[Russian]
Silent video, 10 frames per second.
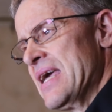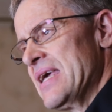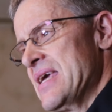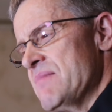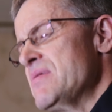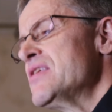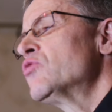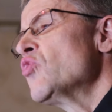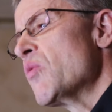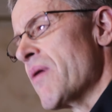и мы не
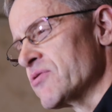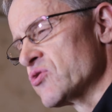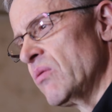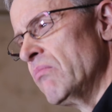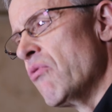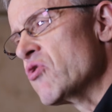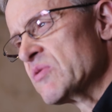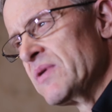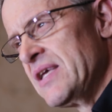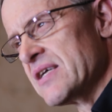думаем, что
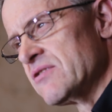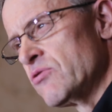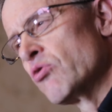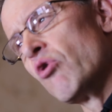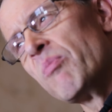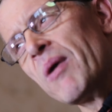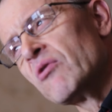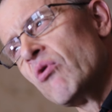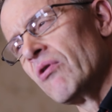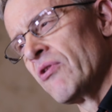может быть есть другой
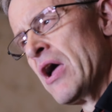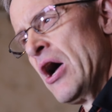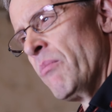подход.